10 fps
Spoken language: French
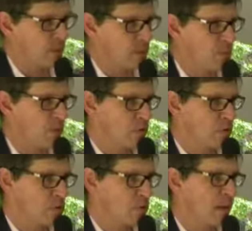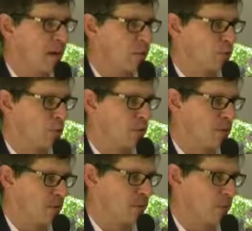Et je pense euh, à
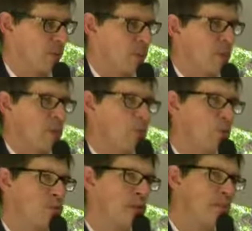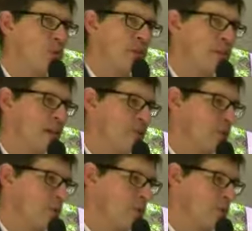l'entreprise. Et puis troisièmement, on
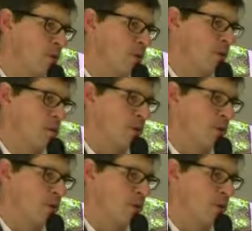intervient comme,